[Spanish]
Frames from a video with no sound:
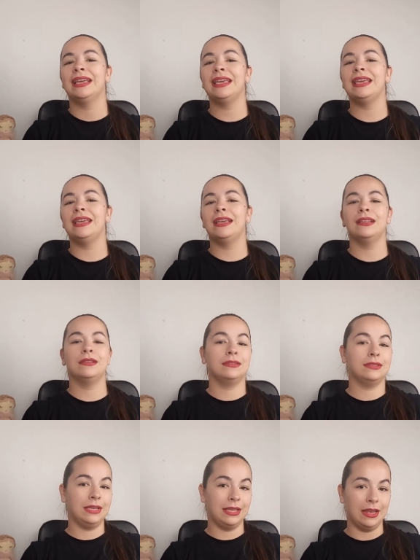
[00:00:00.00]
Y
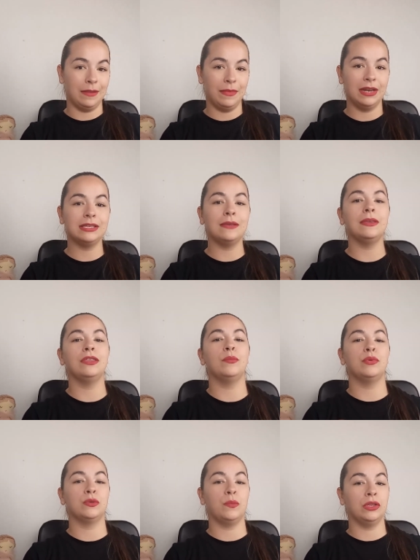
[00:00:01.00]
si quieren ver ese vídeo,
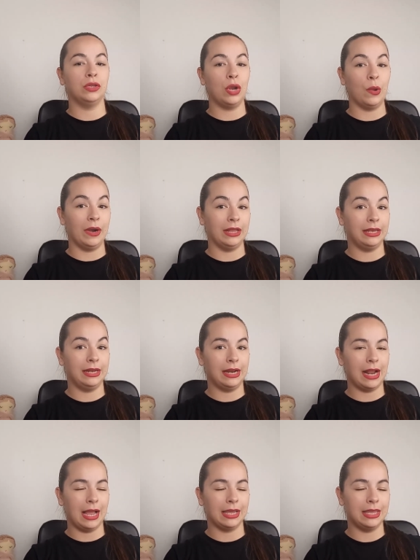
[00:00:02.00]
por supuesto, lo van a
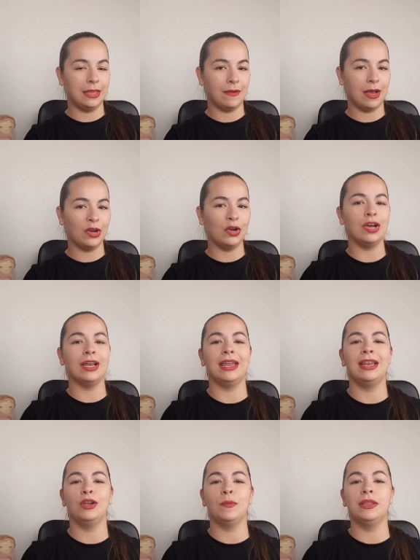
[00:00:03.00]
tener aquí debajo,
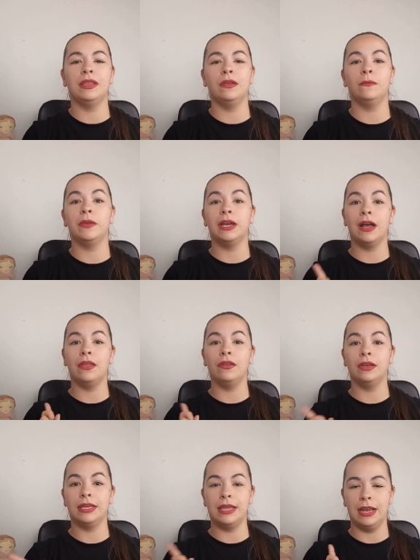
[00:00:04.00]
en el comentario
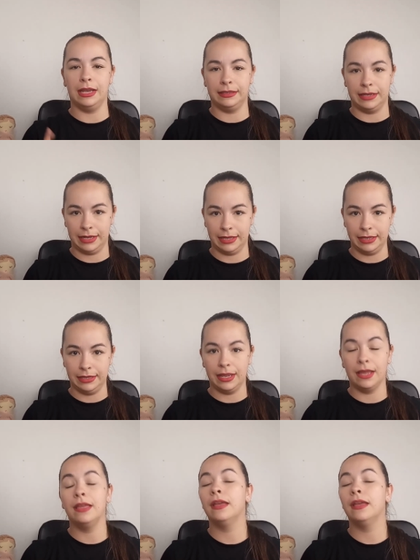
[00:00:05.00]
fijado y en las tarjetitas.